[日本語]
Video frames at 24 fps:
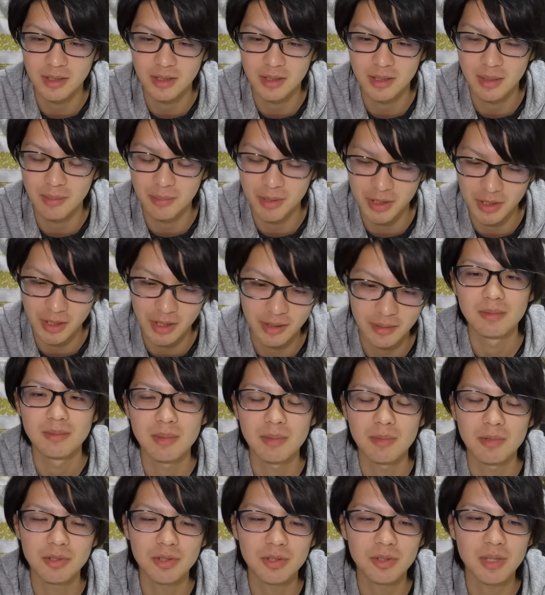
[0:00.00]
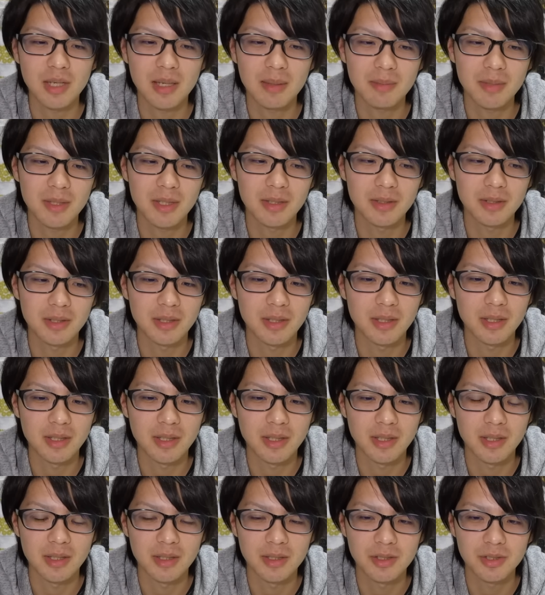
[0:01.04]
頑張りたい。まあ、もうちょっと頑張らないといけない
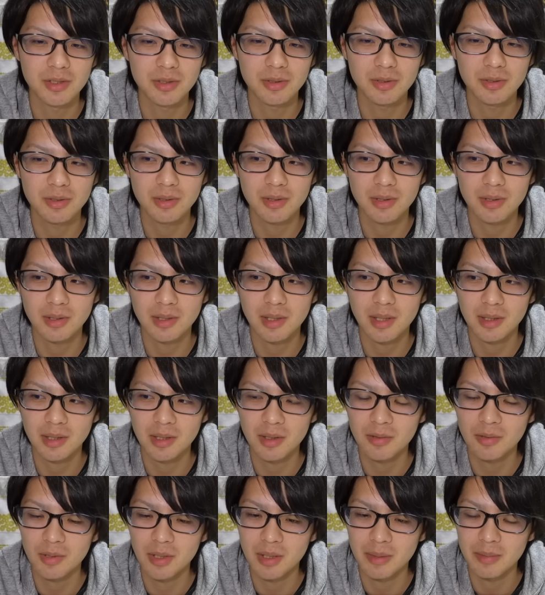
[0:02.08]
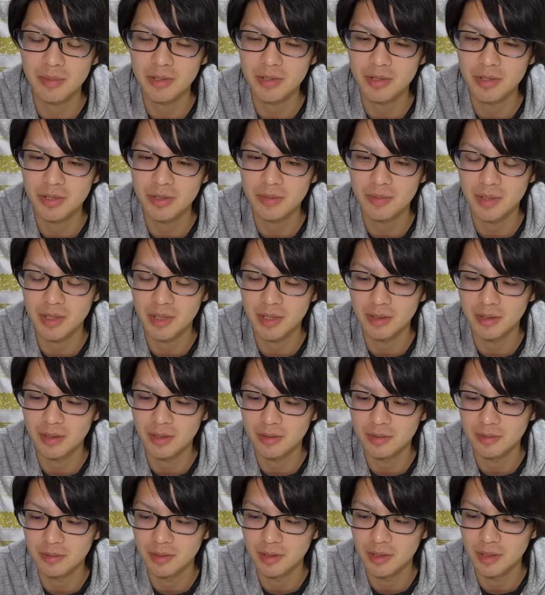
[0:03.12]
ね。一応、片方はレベルきゅうまでいって
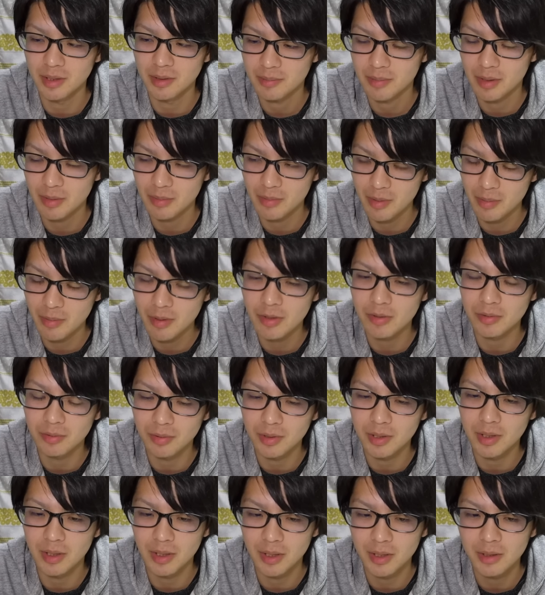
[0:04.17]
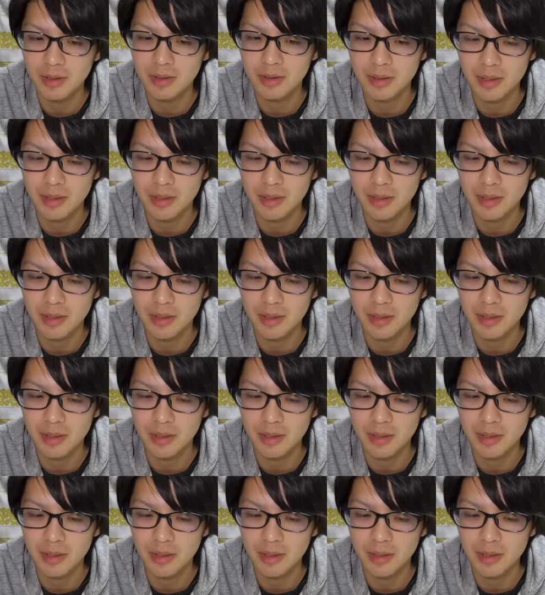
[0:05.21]
るんで、メロメロメロの方かな。